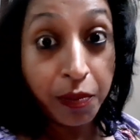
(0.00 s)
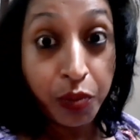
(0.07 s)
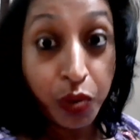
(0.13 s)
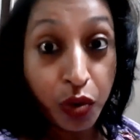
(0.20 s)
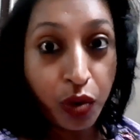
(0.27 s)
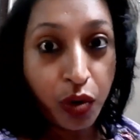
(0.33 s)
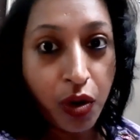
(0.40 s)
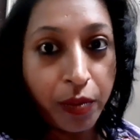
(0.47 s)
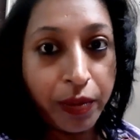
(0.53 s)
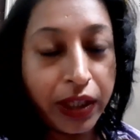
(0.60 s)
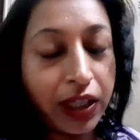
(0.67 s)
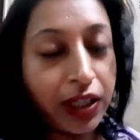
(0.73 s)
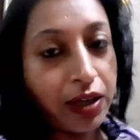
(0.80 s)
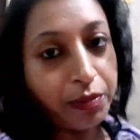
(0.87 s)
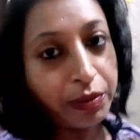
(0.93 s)
হবে কিনা বাট
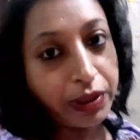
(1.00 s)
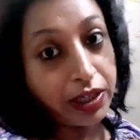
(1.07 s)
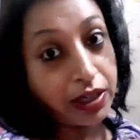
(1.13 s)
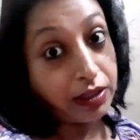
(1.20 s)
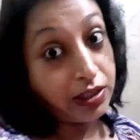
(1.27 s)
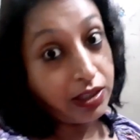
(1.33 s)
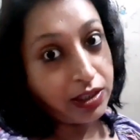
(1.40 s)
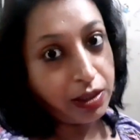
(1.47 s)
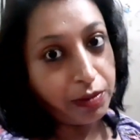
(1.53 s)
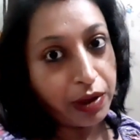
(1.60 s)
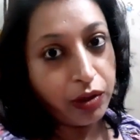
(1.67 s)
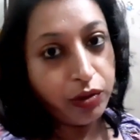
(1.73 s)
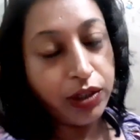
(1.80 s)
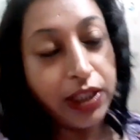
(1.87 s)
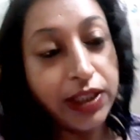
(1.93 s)
না জিনিসটা ভালো দিয়েছে
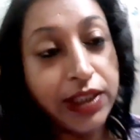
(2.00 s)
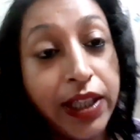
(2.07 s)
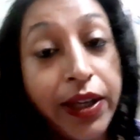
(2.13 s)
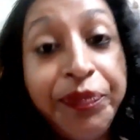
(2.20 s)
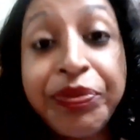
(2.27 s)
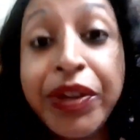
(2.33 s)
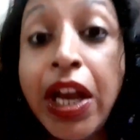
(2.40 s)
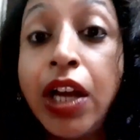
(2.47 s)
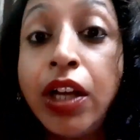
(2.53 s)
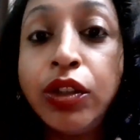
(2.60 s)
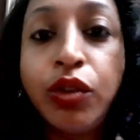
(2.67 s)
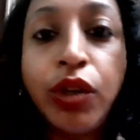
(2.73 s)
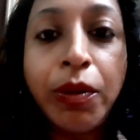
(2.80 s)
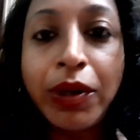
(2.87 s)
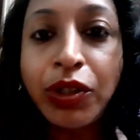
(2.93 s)
তো এবার
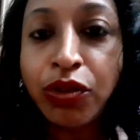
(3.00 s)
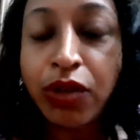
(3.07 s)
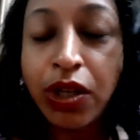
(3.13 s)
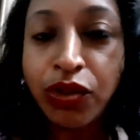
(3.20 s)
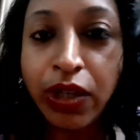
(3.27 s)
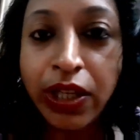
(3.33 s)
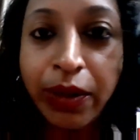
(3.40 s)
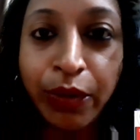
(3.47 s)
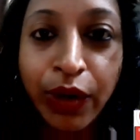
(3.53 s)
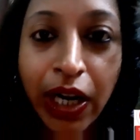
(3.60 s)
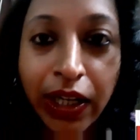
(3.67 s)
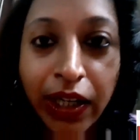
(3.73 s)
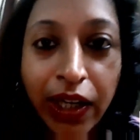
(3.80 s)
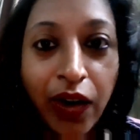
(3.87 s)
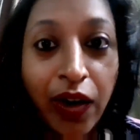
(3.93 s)
সোজা চলে যাবো রান্নাঘরে
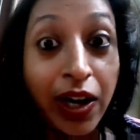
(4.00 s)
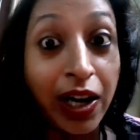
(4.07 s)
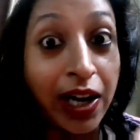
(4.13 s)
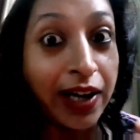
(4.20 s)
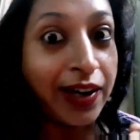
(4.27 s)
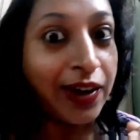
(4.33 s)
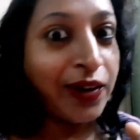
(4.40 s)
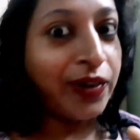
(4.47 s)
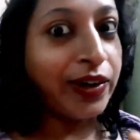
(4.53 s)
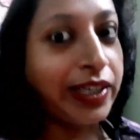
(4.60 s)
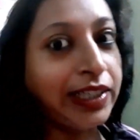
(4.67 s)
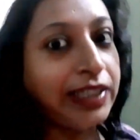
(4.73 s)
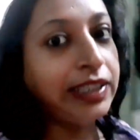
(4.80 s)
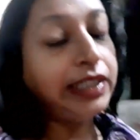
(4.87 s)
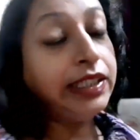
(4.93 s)
রান্নাঘরে
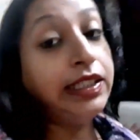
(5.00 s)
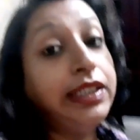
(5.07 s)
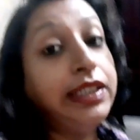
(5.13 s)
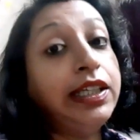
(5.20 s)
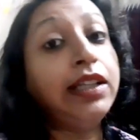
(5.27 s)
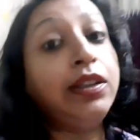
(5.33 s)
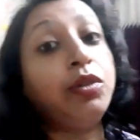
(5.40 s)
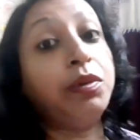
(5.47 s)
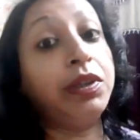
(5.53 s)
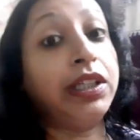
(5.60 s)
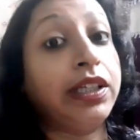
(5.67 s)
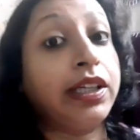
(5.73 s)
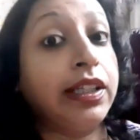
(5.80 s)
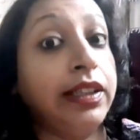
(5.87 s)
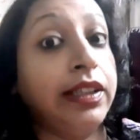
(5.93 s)
গিয়ে তোমাদেরকে
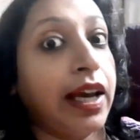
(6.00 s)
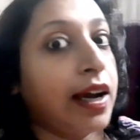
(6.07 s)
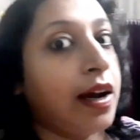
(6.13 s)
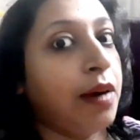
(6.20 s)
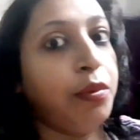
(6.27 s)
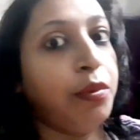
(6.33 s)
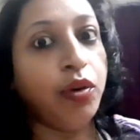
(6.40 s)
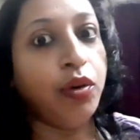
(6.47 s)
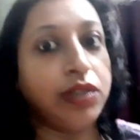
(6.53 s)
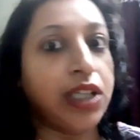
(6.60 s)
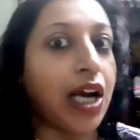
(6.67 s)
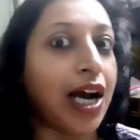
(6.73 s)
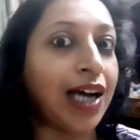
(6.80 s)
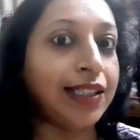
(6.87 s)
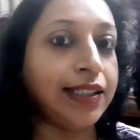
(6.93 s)
দেখাবো যে
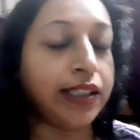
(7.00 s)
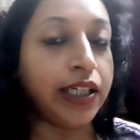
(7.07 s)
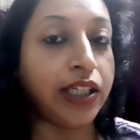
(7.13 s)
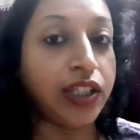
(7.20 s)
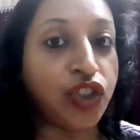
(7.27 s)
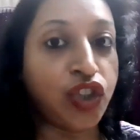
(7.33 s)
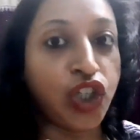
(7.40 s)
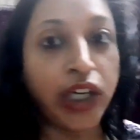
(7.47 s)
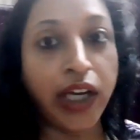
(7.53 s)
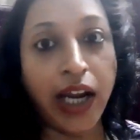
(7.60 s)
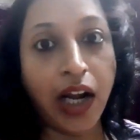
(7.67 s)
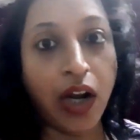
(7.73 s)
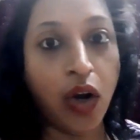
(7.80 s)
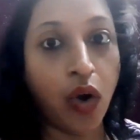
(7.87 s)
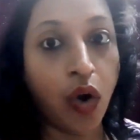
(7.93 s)
আজকে চিকেন
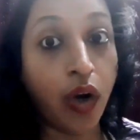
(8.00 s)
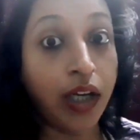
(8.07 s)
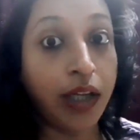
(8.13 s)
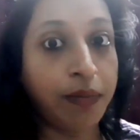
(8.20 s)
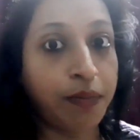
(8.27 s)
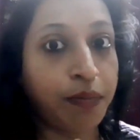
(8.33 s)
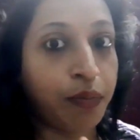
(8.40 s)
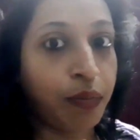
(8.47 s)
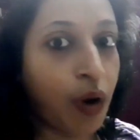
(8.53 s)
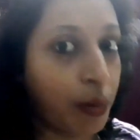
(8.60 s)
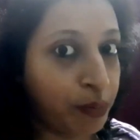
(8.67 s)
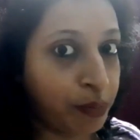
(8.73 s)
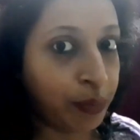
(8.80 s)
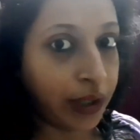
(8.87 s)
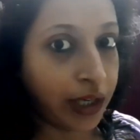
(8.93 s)
ললিপপ
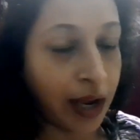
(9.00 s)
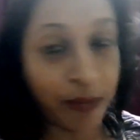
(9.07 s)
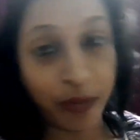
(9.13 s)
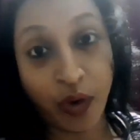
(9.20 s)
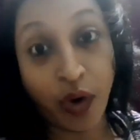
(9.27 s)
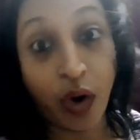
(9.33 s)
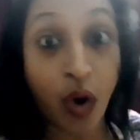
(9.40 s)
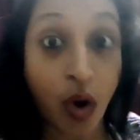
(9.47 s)
কেমন হয়